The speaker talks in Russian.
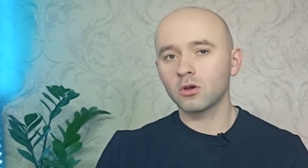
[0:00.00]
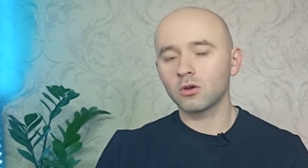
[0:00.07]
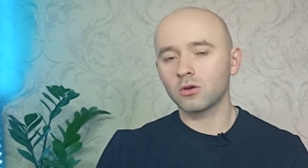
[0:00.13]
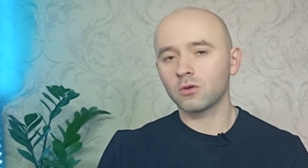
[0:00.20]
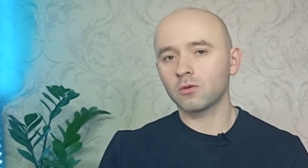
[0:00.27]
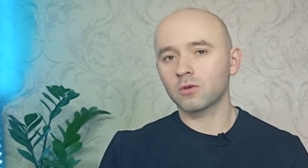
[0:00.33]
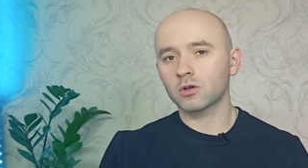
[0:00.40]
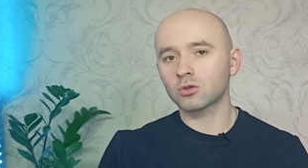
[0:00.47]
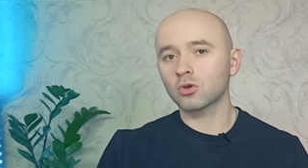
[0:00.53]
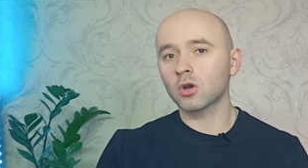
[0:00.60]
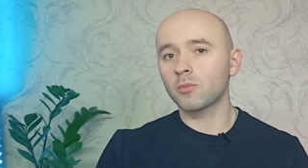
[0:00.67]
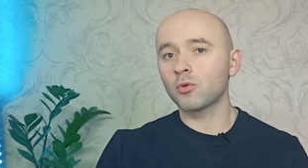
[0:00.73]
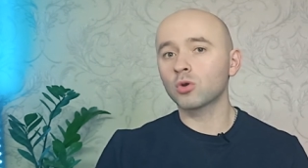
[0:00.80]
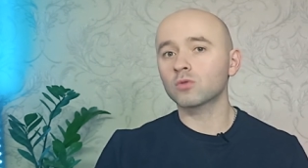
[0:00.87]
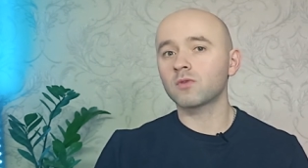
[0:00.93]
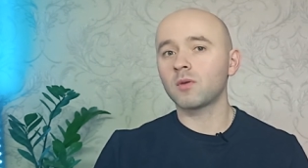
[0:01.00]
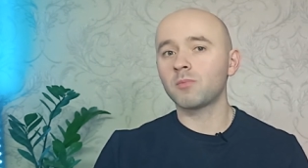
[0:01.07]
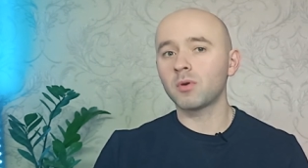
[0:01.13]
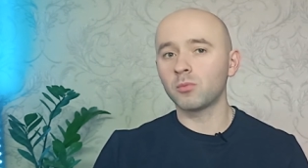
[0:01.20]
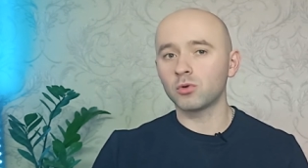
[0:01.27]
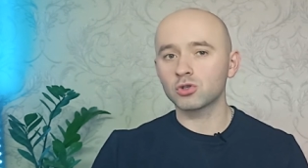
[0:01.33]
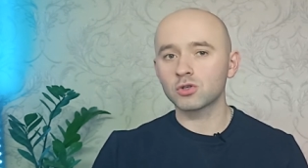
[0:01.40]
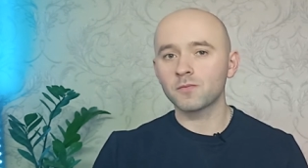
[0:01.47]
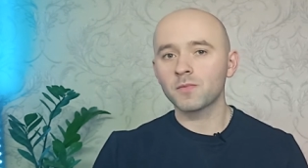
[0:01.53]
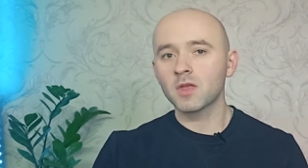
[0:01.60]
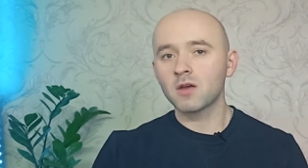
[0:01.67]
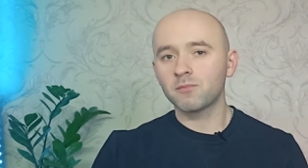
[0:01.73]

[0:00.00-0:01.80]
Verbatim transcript: Э, которые могут вам помочь.